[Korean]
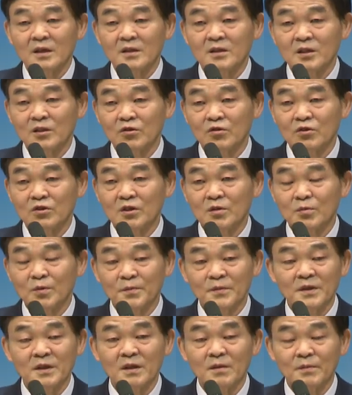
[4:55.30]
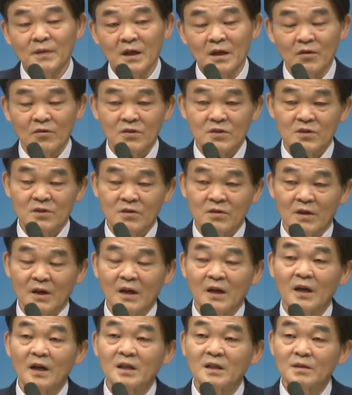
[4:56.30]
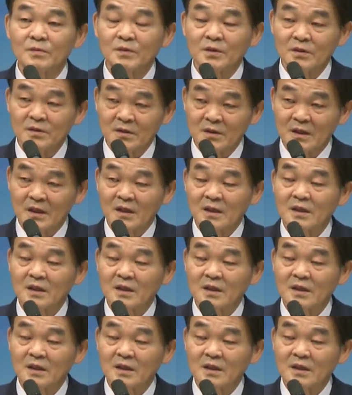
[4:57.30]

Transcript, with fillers: 전도서에 보면 이렇게 말하고 있어요. 하나님은